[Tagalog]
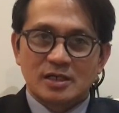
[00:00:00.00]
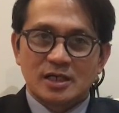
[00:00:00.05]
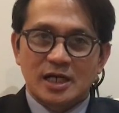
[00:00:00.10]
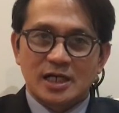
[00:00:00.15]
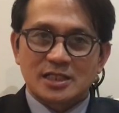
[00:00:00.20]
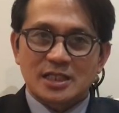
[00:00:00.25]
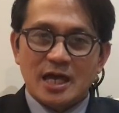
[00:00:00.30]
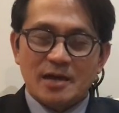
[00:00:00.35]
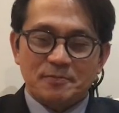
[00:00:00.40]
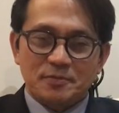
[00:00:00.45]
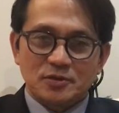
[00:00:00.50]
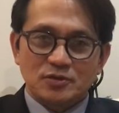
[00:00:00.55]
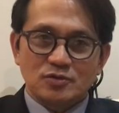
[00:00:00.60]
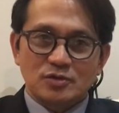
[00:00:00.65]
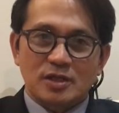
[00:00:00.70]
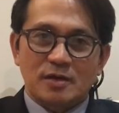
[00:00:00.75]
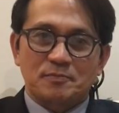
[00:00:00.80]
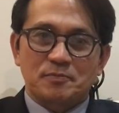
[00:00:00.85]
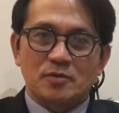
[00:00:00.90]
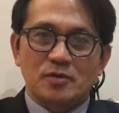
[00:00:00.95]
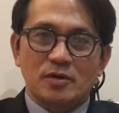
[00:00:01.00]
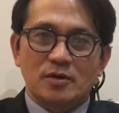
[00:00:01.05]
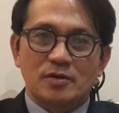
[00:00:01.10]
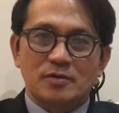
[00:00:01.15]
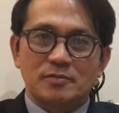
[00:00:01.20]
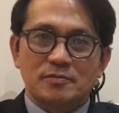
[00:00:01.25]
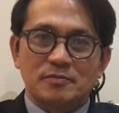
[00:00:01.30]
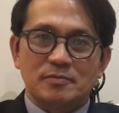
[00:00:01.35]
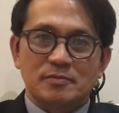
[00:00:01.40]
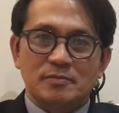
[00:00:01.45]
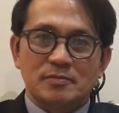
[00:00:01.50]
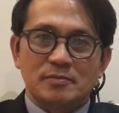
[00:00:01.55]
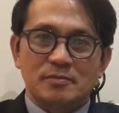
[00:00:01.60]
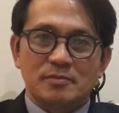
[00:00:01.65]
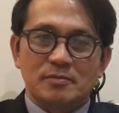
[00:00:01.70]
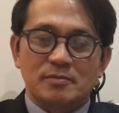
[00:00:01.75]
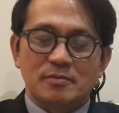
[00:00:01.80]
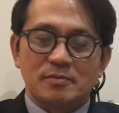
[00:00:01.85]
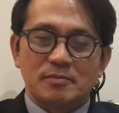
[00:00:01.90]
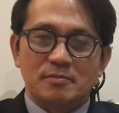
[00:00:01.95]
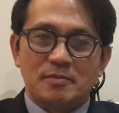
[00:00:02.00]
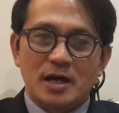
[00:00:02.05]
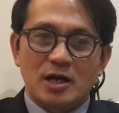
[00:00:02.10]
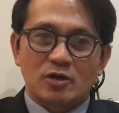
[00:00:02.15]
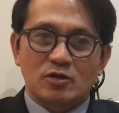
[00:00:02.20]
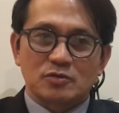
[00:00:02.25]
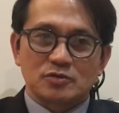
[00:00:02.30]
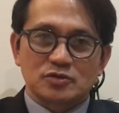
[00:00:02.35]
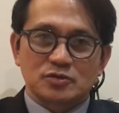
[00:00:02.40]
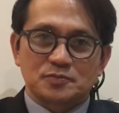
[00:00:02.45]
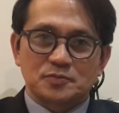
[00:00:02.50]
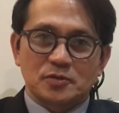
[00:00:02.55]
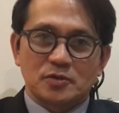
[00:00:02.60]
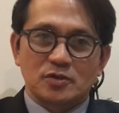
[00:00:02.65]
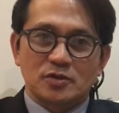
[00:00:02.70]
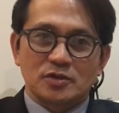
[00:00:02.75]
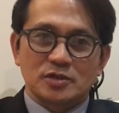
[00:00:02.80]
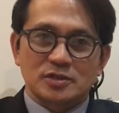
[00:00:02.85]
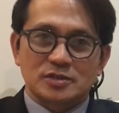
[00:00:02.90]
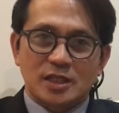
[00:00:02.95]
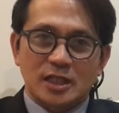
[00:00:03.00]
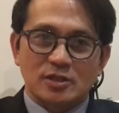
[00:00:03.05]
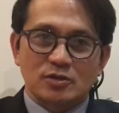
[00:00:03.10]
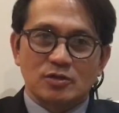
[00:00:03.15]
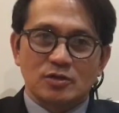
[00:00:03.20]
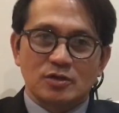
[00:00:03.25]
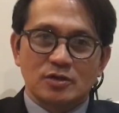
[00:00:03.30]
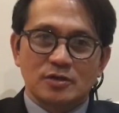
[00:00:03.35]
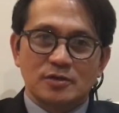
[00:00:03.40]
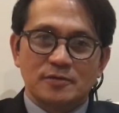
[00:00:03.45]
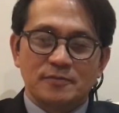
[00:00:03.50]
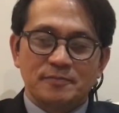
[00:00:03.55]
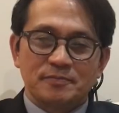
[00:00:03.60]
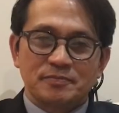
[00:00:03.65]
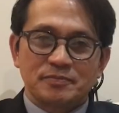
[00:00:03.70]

Hanapin nyo lang po bago nyo po itanong